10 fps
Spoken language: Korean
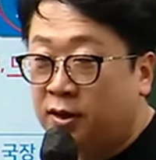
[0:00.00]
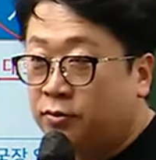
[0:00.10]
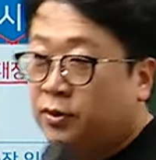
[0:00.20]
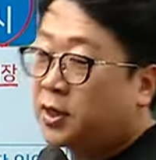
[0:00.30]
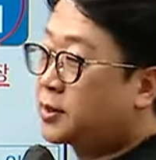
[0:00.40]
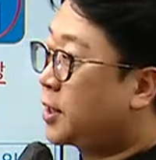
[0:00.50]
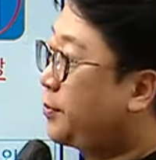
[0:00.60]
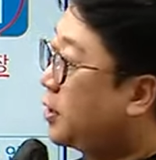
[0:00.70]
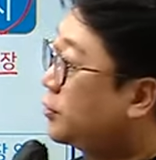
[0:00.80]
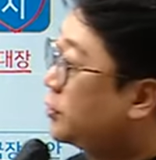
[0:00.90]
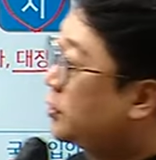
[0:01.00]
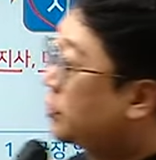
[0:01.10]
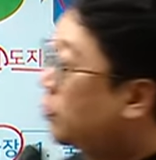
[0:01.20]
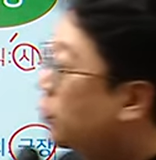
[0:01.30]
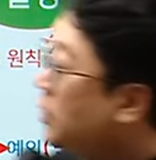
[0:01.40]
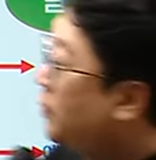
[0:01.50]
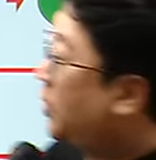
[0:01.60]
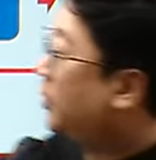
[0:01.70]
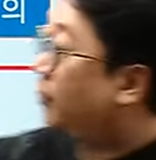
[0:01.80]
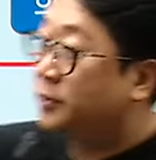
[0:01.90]
우리가 참여할 수 있는 건
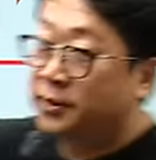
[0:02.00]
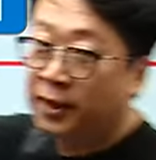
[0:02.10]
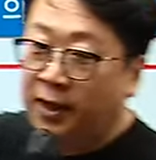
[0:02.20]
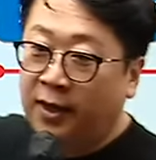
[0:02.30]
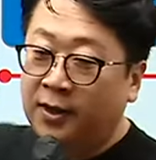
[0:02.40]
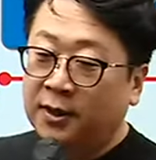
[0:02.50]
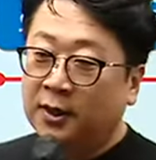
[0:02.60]
공란밖에 없는데